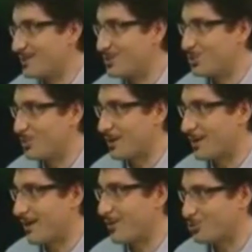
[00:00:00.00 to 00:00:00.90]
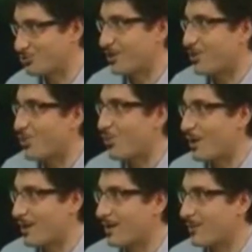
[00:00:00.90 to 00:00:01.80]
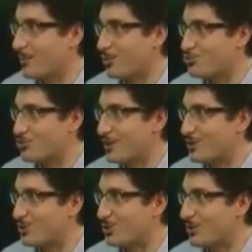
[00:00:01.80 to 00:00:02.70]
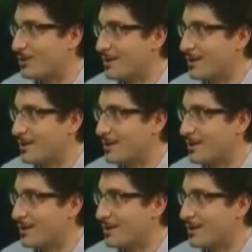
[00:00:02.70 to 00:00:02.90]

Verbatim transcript: di cui, parlavamo, cioè quel progetto